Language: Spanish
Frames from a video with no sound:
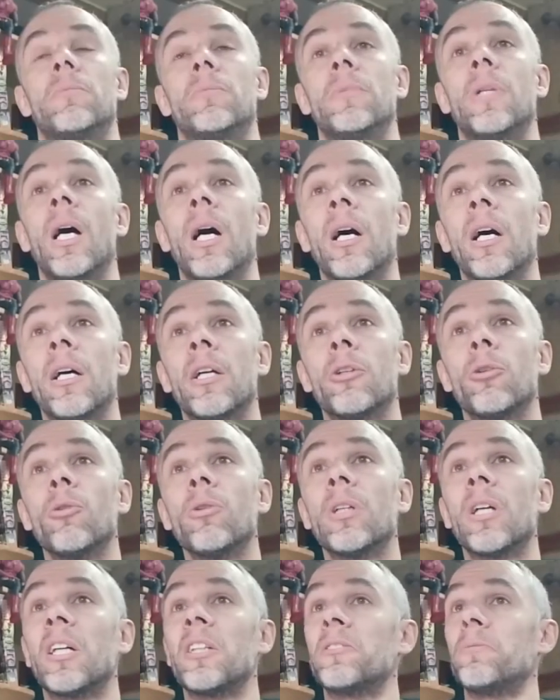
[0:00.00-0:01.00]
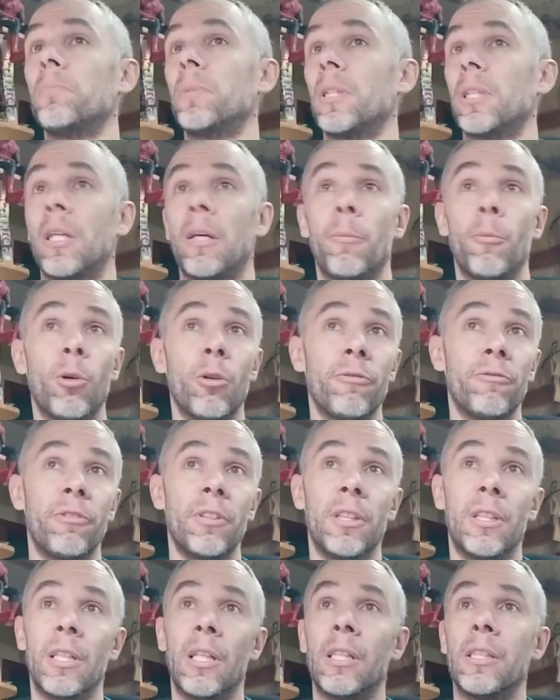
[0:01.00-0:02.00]
Las rocas
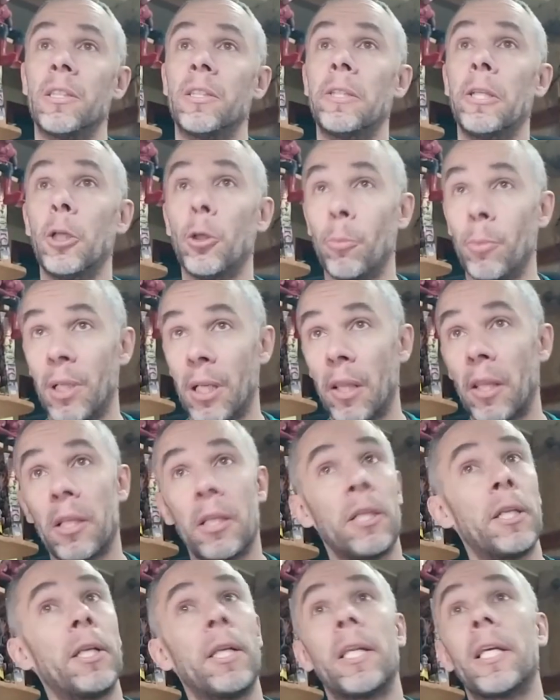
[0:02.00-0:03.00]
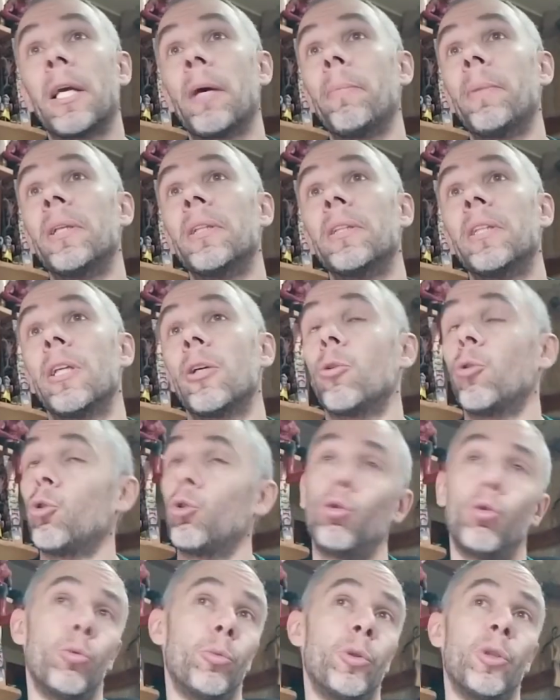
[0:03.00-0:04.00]
metamórficas, denominadas genéricamente
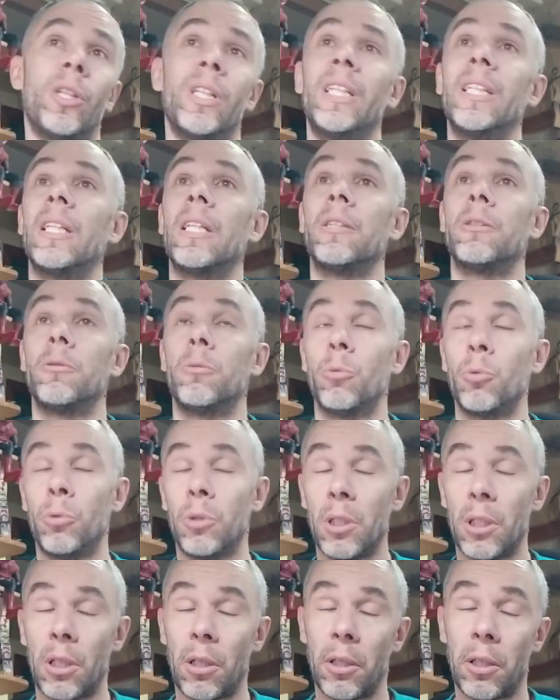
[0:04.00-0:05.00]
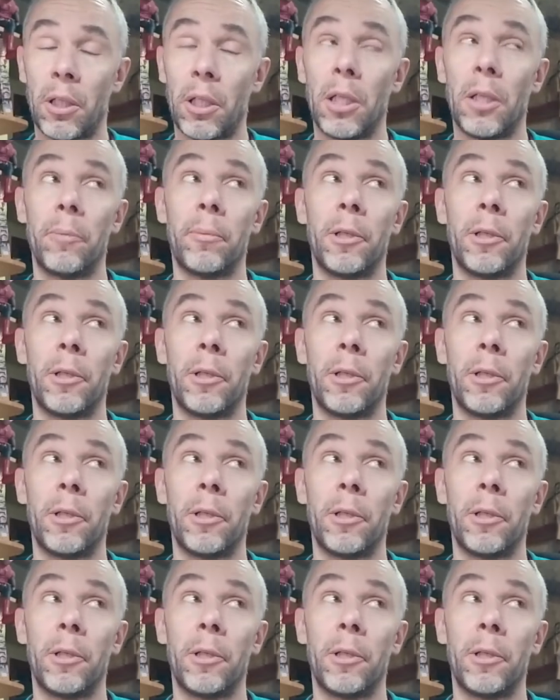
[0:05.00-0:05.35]
cornubianitas Gutiérrez que le